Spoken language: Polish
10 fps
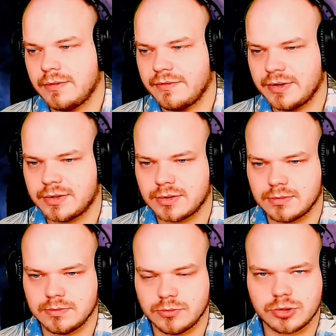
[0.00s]
więc
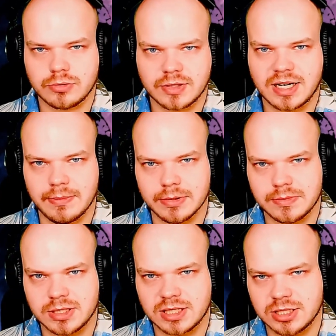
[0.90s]
muszą zarabiać,
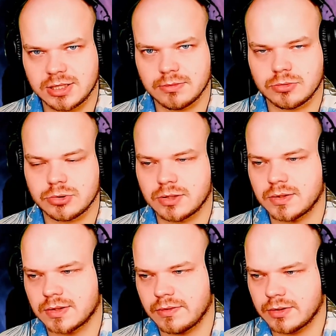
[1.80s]
mieć jakieś tam duże
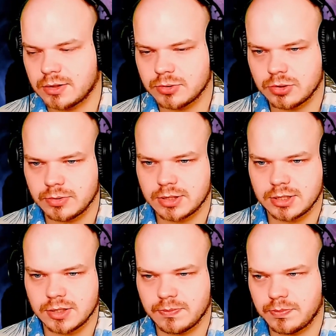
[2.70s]
zyski, więc to muszą być
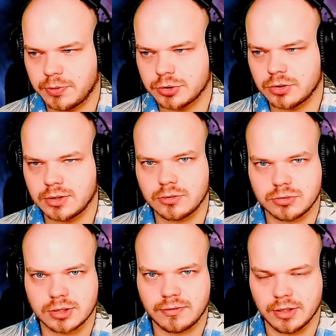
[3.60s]
jakieś porządne,
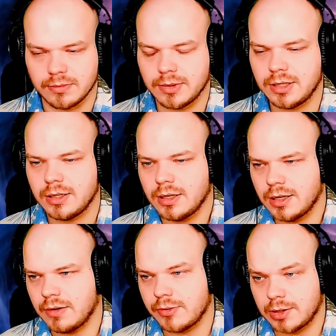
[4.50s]
duże firmy,
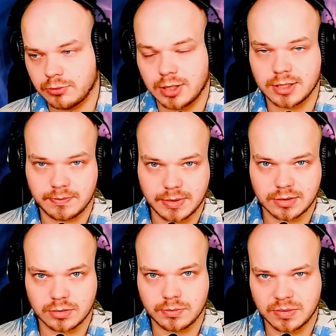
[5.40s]
ewentualnie
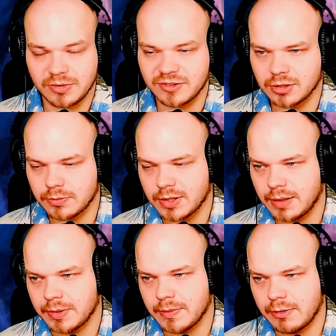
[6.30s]
bardzo dobrymi
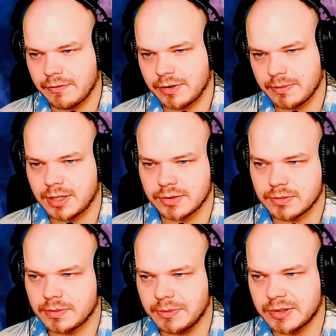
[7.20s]
zarobkami, małe firmy, ale z
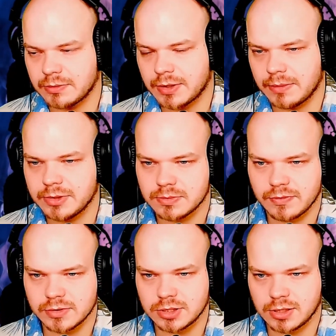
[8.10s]
dobrymi zarobkami, żeby
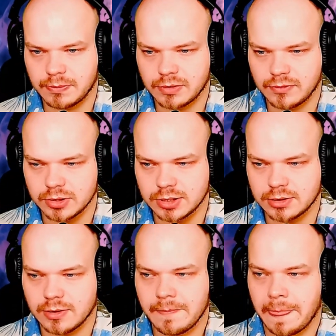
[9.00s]
właśnie sobie pozwolić na
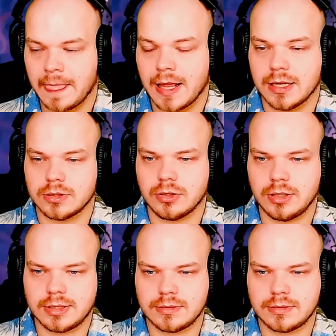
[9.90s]
to. No i